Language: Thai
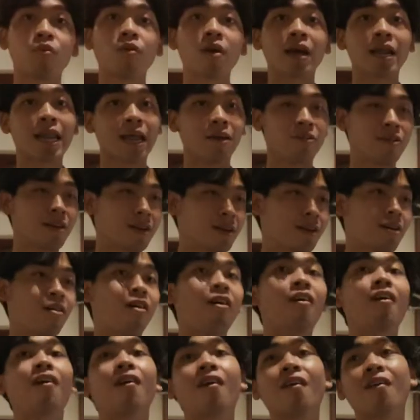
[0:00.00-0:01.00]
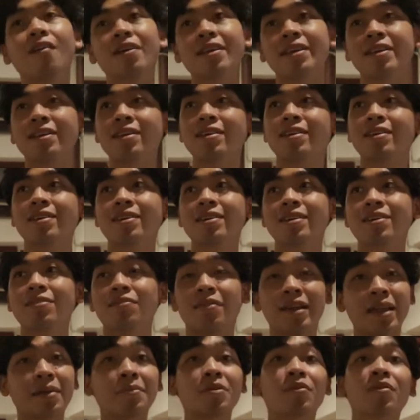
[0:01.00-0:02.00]
พูดกันแล้วเนี่ยก็
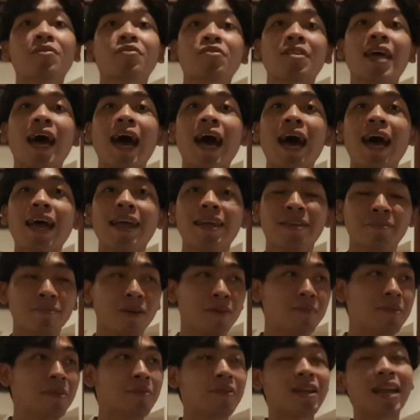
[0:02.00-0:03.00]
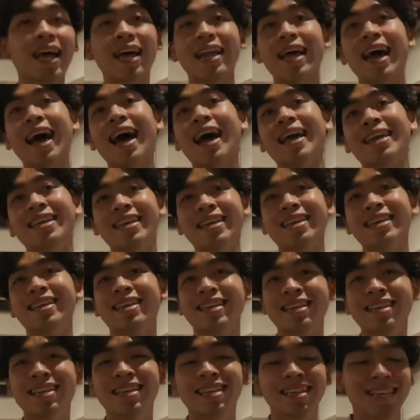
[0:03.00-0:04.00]
วันนี้เป็นวันสุดท้ายเพราะไม่มีเวลาถ่าย
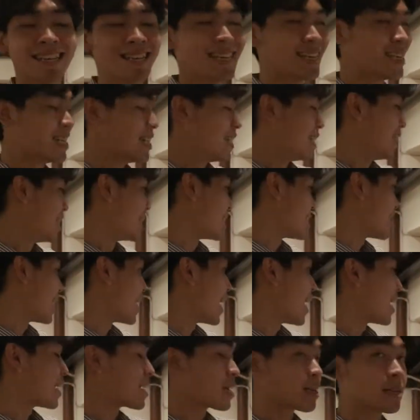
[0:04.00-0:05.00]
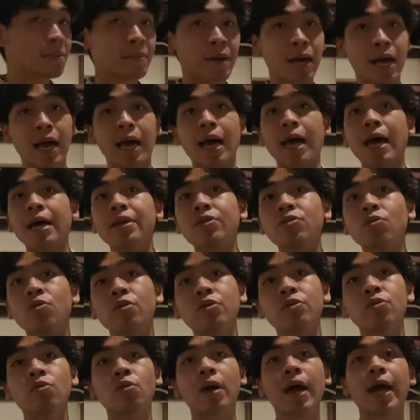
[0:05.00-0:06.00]
ฉะนั้นก็จะมาให้ทุกค
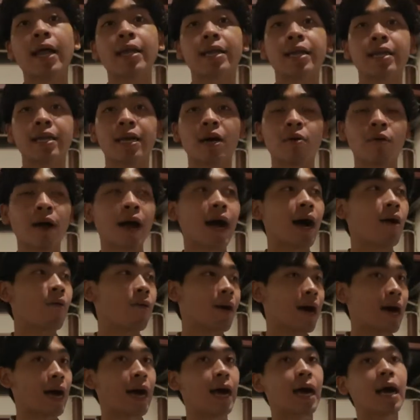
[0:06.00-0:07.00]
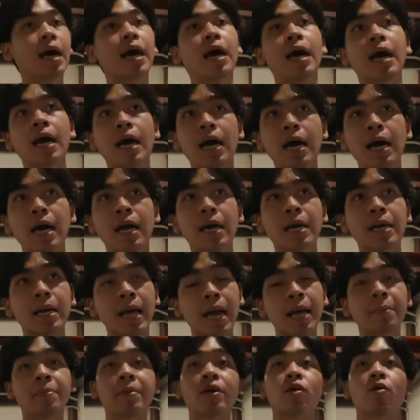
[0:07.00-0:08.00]
นดูงานกันคร่าวๆว่า
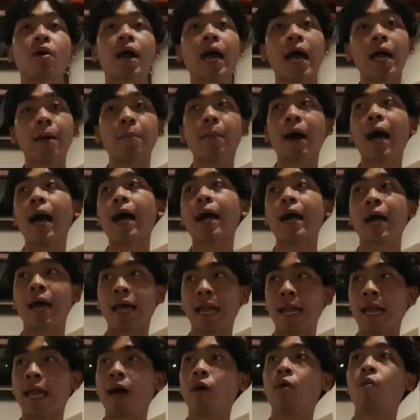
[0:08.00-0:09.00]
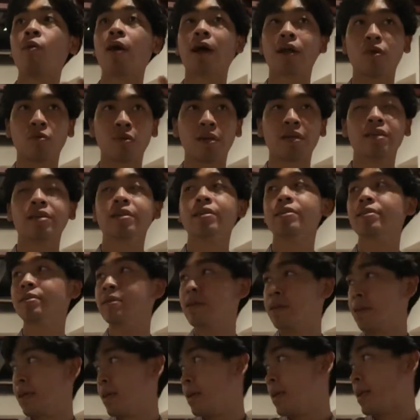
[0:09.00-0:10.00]
งานมีของใครบ้างงานเรางานคนอื่น
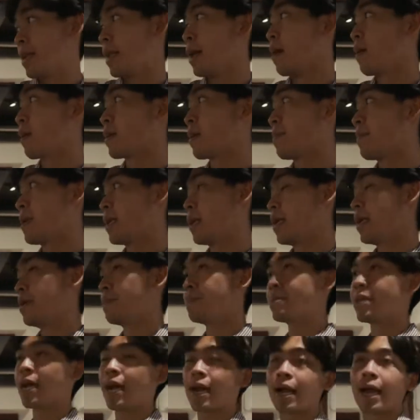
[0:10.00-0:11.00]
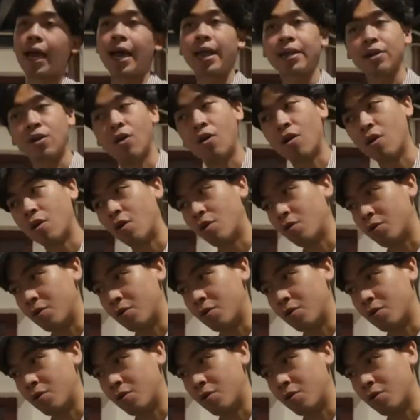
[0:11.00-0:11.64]
เราก็จะมาเริ่มจากงานของ